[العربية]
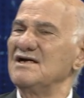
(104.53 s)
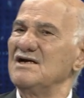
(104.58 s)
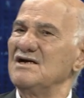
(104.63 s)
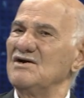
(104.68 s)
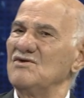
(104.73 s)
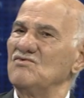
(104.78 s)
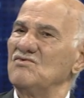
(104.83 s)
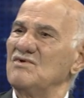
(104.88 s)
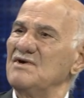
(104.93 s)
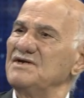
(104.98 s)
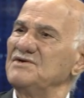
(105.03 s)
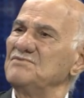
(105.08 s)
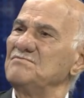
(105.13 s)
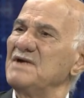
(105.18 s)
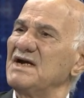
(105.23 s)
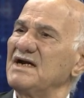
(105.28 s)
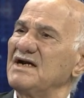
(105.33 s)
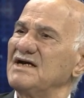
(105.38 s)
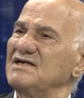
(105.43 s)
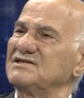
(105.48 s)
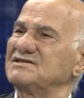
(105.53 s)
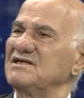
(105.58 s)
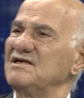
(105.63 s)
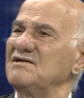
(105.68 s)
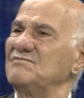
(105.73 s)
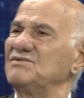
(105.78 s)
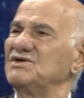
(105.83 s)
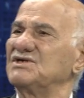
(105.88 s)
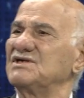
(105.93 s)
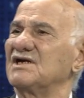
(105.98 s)
ونمى
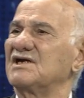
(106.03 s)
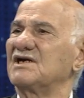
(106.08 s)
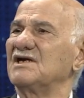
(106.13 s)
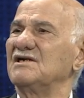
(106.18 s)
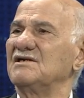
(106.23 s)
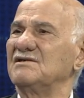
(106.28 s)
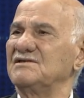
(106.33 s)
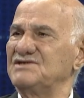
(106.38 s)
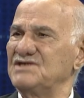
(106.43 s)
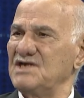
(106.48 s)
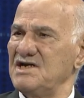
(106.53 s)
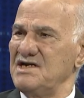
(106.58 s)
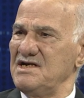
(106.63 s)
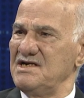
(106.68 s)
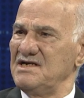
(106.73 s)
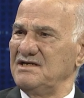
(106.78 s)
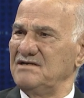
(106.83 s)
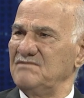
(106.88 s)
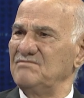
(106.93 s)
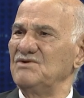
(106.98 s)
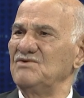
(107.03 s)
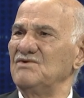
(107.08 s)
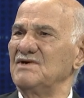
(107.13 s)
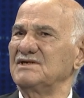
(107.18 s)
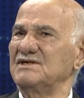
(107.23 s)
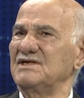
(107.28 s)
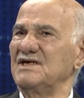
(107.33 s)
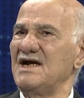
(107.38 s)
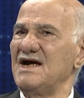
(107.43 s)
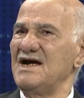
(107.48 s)
الخزين بشكل جيد
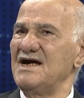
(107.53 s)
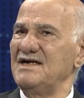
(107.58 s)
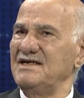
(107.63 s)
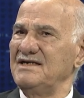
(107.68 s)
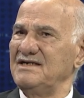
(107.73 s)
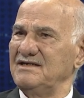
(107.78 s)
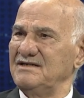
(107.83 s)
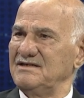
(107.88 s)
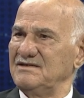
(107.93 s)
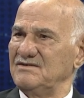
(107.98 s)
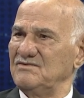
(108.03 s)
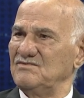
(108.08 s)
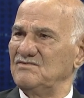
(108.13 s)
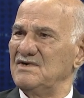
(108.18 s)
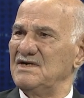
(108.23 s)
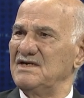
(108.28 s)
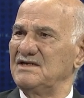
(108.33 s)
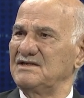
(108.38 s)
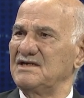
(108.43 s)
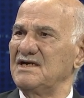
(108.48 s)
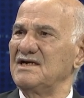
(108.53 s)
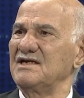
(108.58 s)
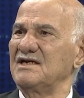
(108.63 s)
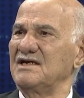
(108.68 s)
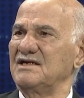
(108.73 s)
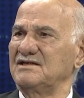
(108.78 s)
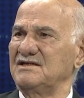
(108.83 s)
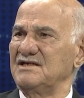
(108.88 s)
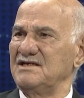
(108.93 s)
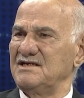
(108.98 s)
بالوقت الحالي
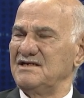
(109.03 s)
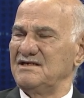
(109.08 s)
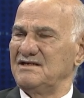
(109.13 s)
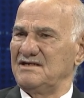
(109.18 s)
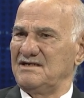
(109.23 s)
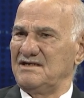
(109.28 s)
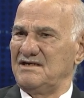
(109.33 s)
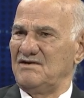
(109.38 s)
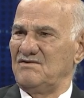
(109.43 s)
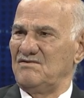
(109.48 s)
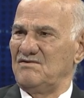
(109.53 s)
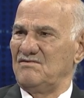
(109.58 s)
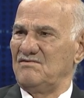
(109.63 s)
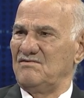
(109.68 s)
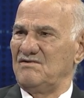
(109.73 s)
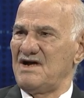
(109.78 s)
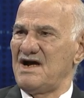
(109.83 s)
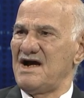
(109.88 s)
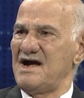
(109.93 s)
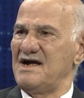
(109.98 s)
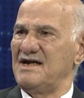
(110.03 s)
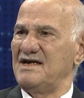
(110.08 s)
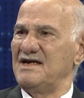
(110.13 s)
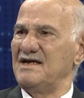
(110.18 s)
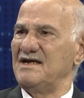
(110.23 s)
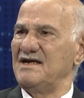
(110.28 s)
وتغيرت الحاله